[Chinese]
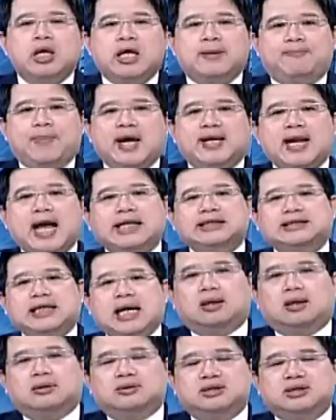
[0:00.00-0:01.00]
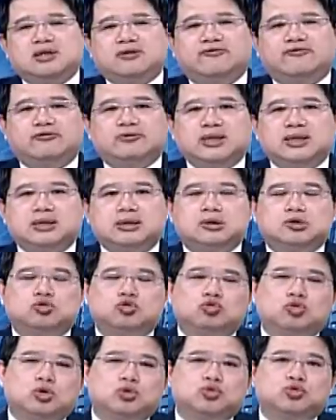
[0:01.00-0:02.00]
一般来啊，政府的支
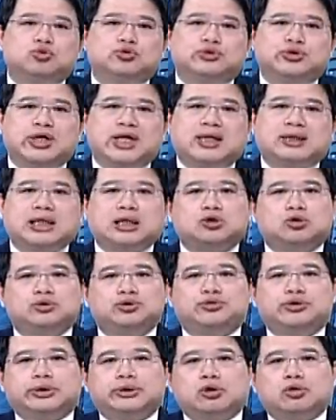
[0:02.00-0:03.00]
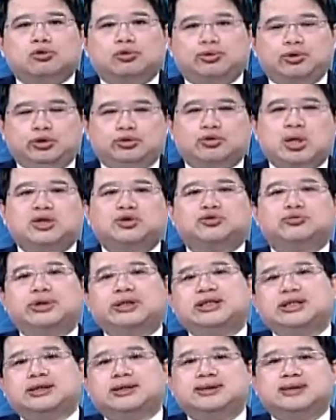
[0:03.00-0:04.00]
出或租税啊，它都需要透过预算书
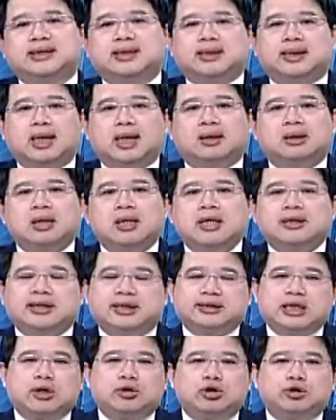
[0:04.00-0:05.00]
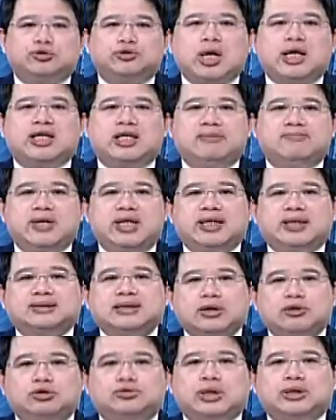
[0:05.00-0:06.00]
的形成哈。那在预算里面呢，
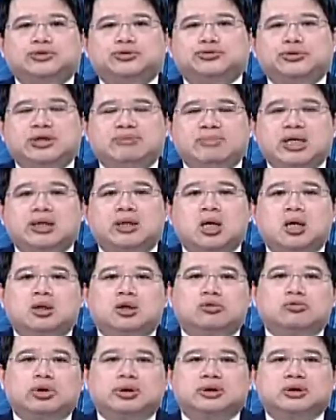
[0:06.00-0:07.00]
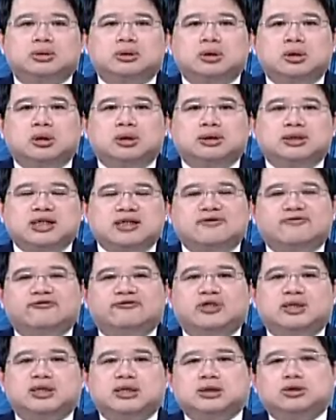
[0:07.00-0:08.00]
在预算书里面，如果政
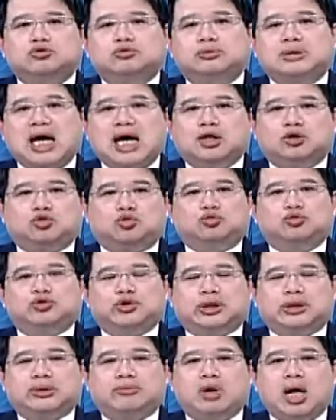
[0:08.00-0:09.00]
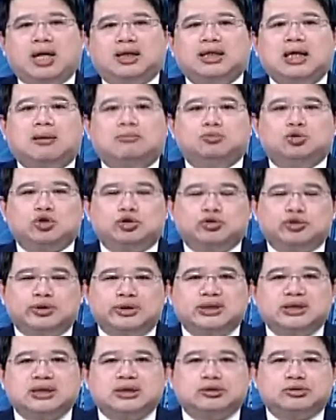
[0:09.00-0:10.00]
府的支出大于租税的话，那我们就
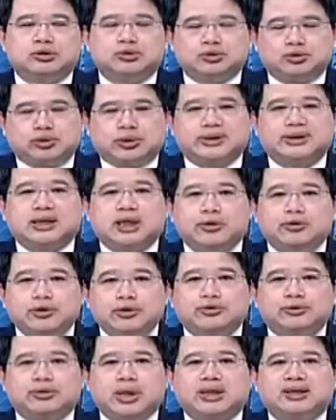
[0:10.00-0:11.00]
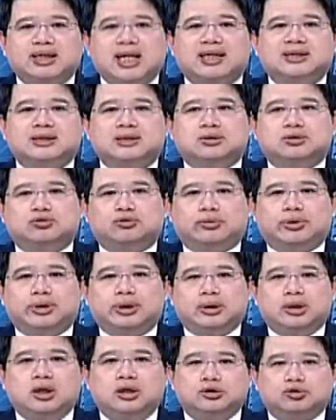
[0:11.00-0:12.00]
说，说这个预算它是所
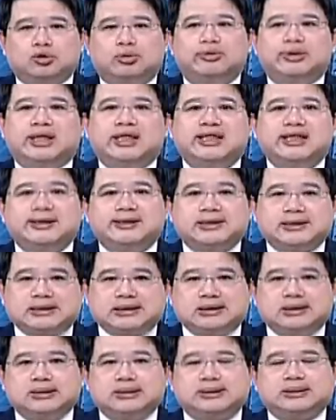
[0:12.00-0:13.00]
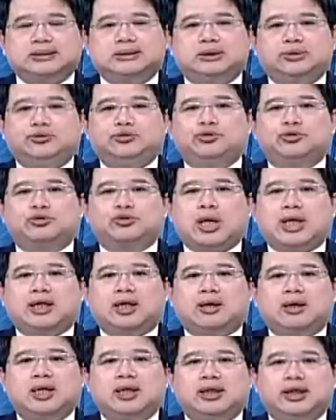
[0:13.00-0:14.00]
谓所谓的一个赤字预算
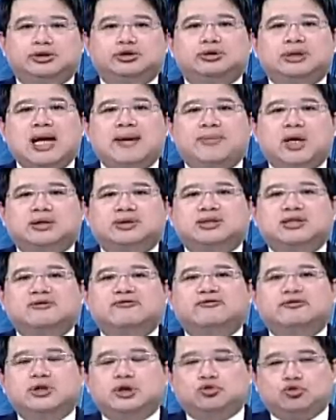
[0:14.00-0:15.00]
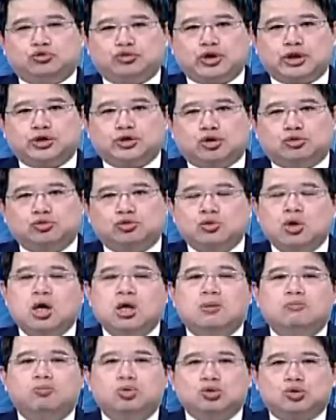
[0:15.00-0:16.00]
哈，也就代表政府的租税收入
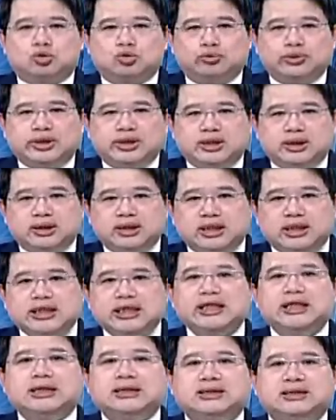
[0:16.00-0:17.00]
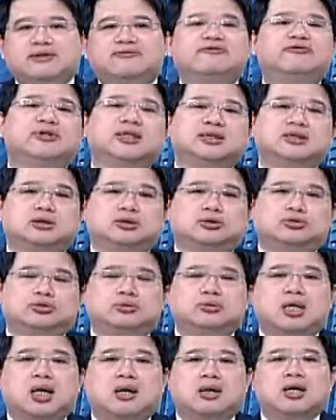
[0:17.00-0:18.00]
不足以应用政府的支
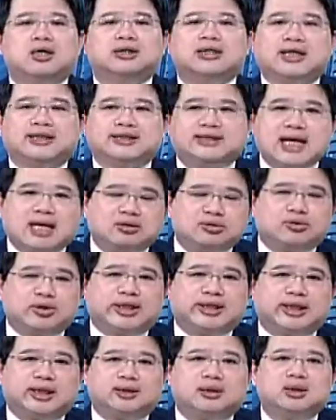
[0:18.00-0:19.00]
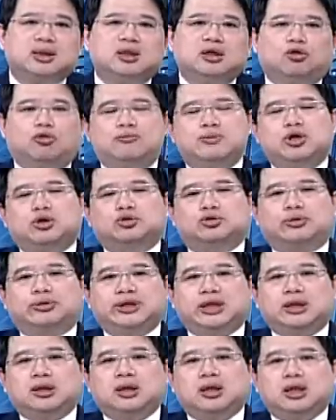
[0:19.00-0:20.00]
出哈。那相对的，我们有所谓
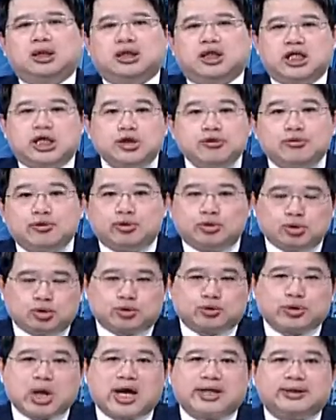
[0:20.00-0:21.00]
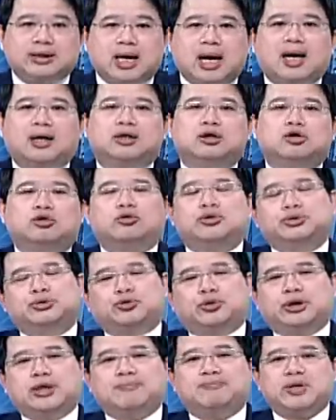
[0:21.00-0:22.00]
的盈余预算啊，或
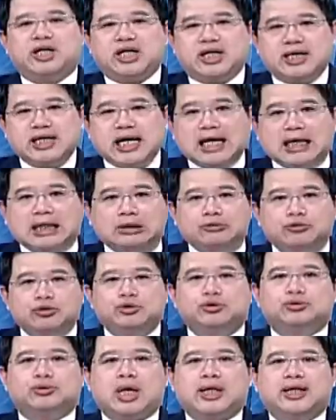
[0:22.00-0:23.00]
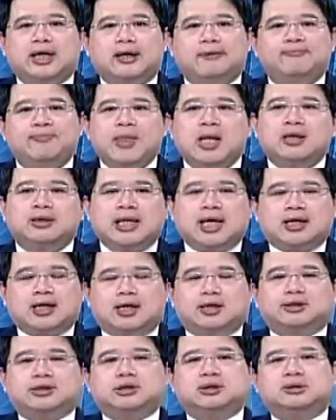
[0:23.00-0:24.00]
所谓的平衡预算哈。那
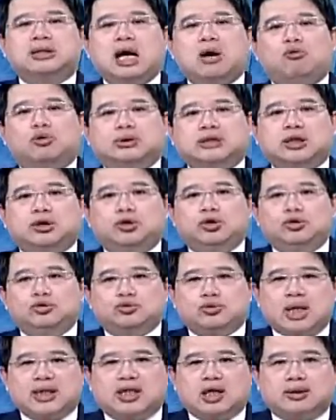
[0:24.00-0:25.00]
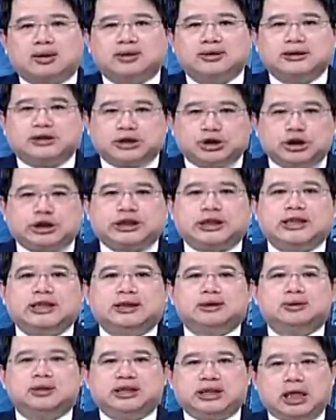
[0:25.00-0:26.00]
可是当我这个预算哈执
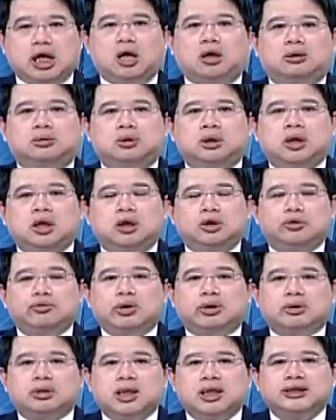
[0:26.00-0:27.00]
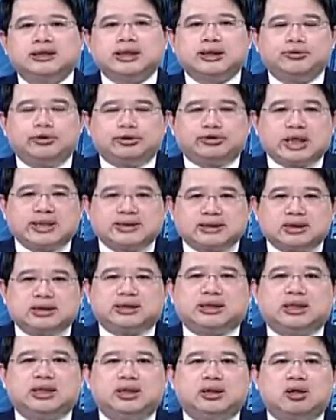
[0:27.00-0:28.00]
行以后，如果这个预算执
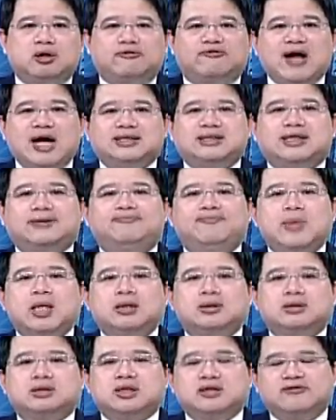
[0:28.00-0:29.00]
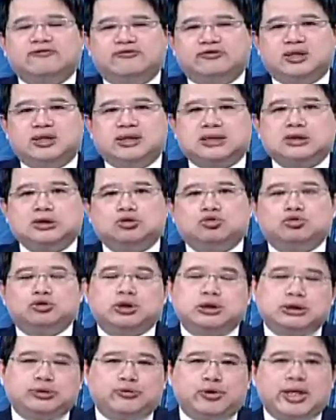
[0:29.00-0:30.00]
行以后发现政府的支出
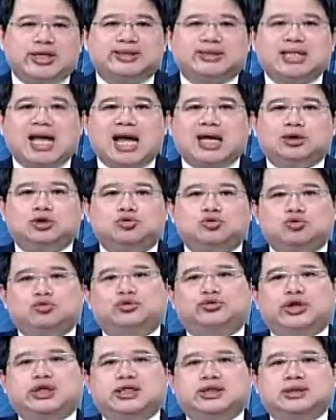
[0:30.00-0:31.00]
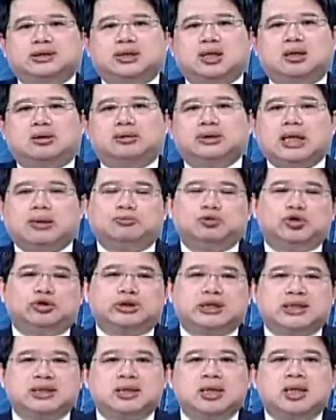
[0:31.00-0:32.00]
是远大于租税的时候，那我们就
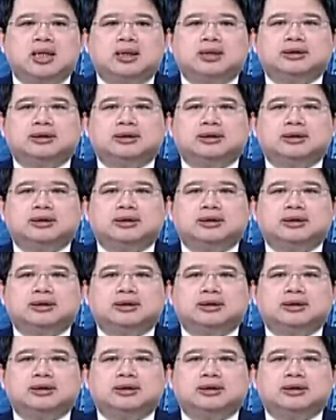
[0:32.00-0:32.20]
称。